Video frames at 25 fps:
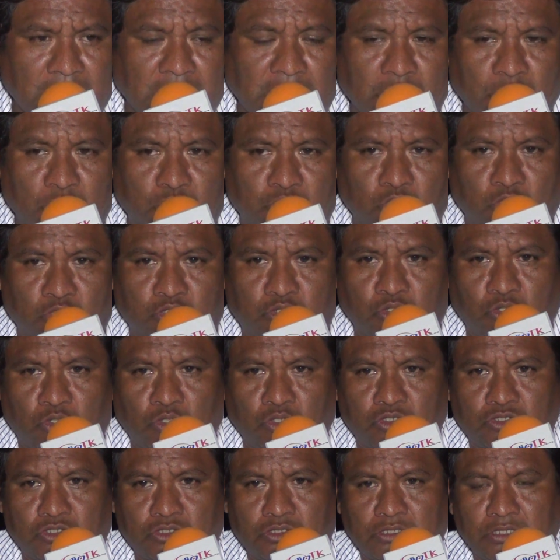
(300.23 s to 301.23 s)
y
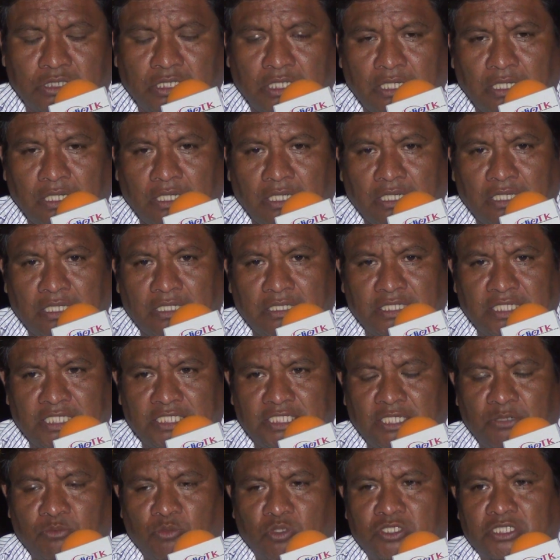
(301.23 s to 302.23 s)
nosotros
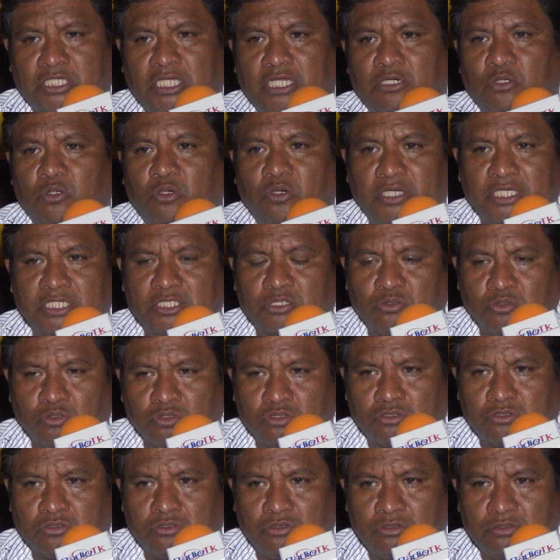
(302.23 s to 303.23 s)
decimos que no es
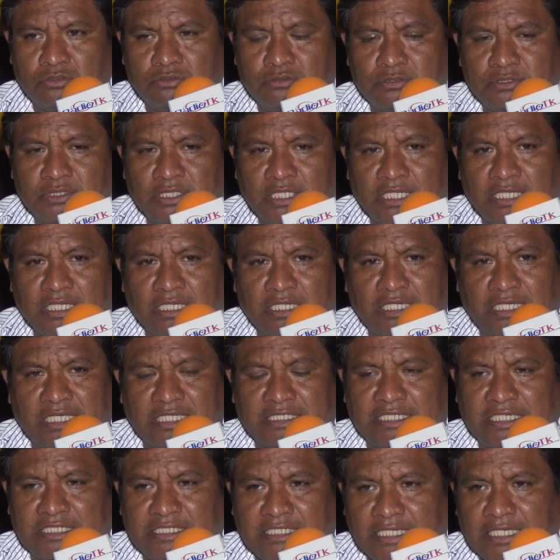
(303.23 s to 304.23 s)
justo
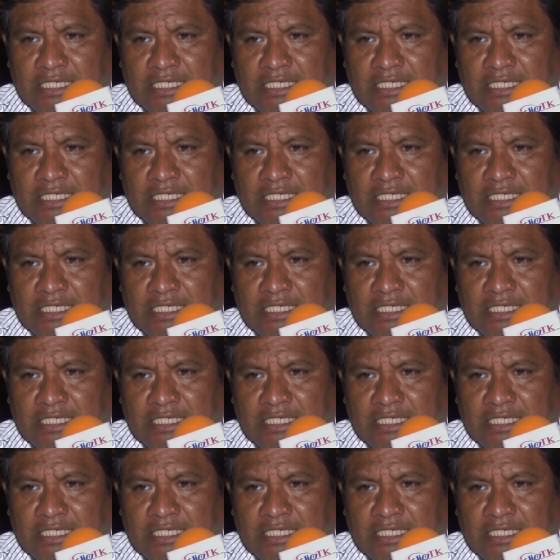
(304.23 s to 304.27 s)
que se